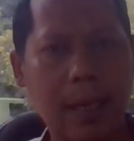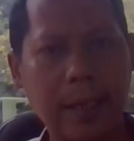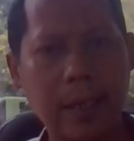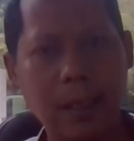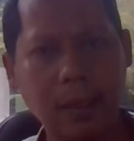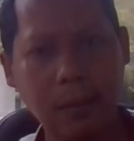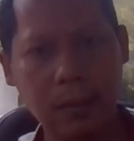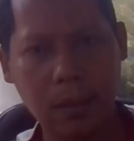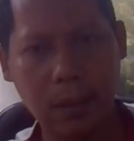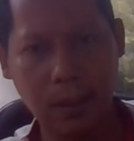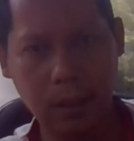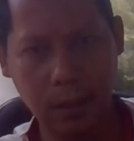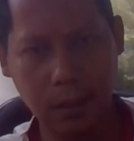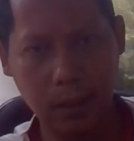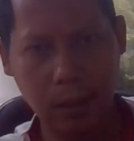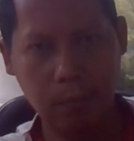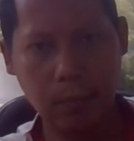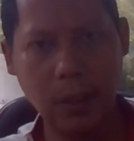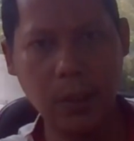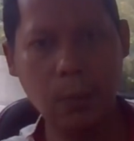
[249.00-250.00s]
lain.
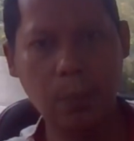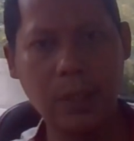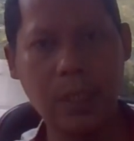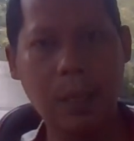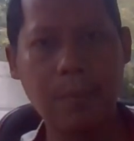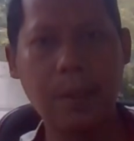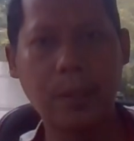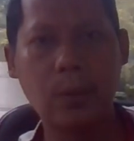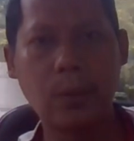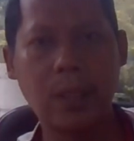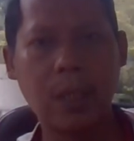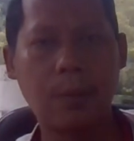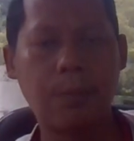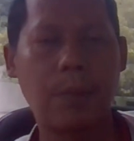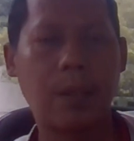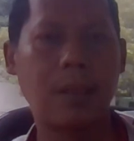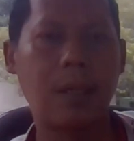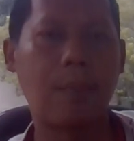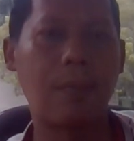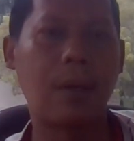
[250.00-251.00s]
Maju bersama sukses
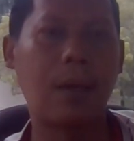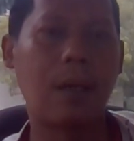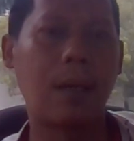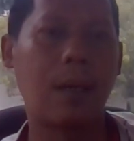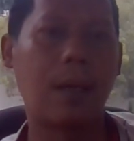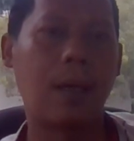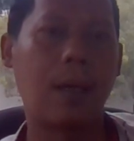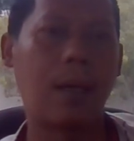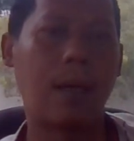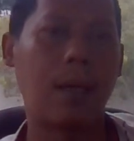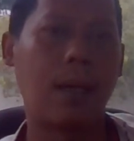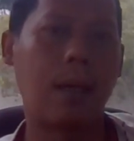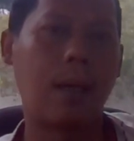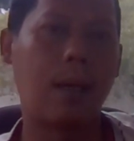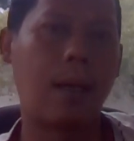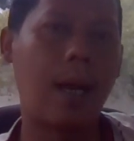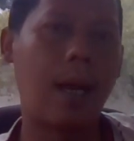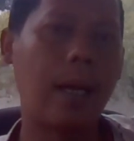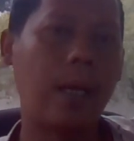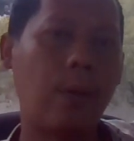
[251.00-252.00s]
bersama.
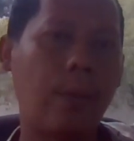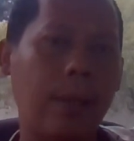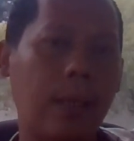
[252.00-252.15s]
I